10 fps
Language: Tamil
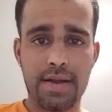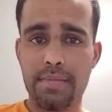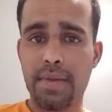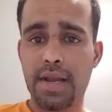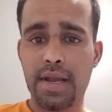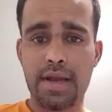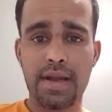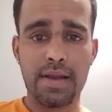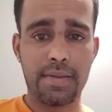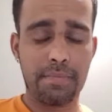
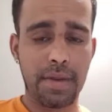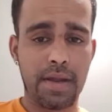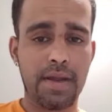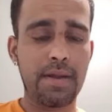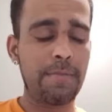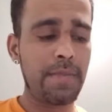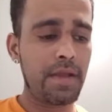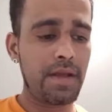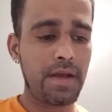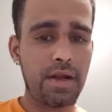எம்எல்ஏக்கள் எம்பிக்கள்
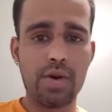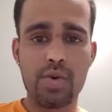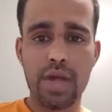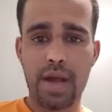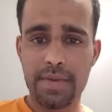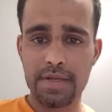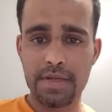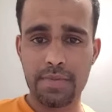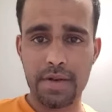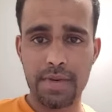இங்கே இருக்கக்கூடிய
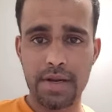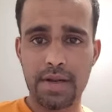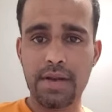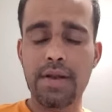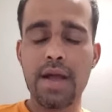அமைச்சர் பெருமக்கள்